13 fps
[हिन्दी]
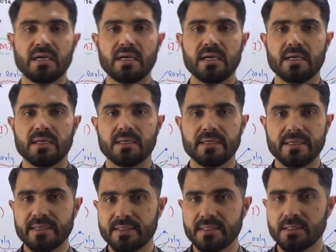
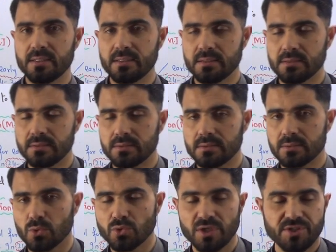एक
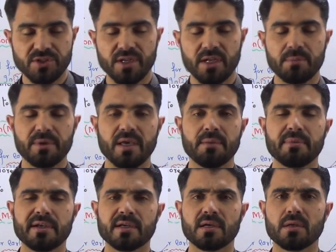दूसरा चैनल भी है
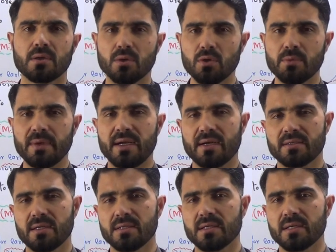मेडिकल ग्लोब
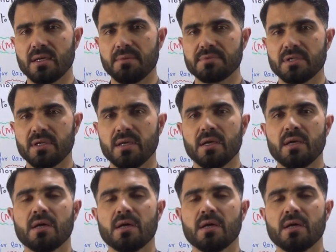डॉक्टर आदि के नाम से